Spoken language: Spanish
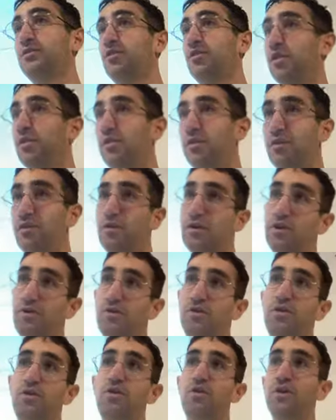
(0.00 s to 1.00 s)
con el código de
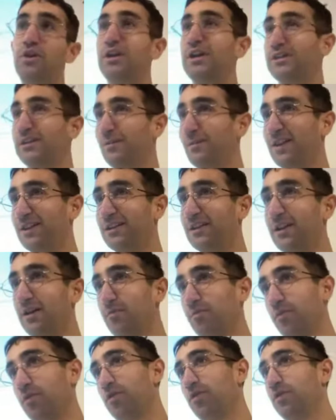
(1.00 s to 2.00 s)
color y la temática un
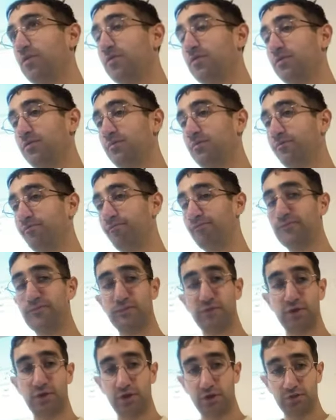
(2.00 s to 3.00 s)
poco.
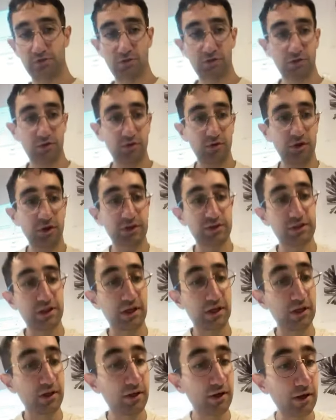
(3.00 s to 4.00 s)
Esto está
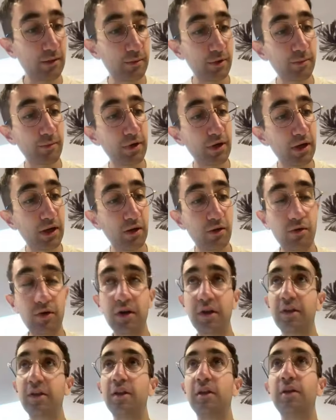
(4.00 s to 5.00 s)
aquí en la primera
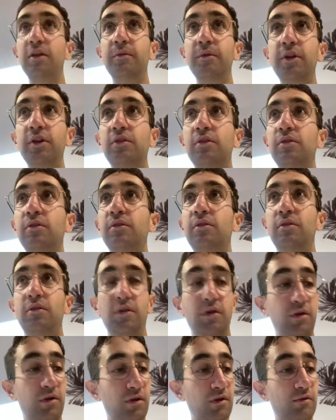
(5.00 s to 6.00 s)
hoja del librito,
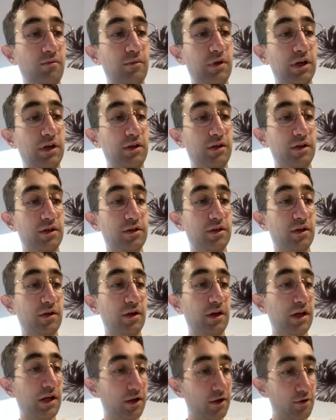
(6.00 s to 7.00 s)
¿vale? Ya te
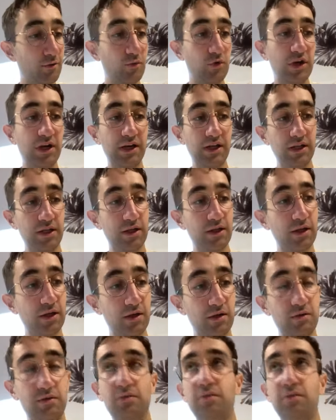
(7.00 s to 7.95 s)
crea aquí como una leyenda.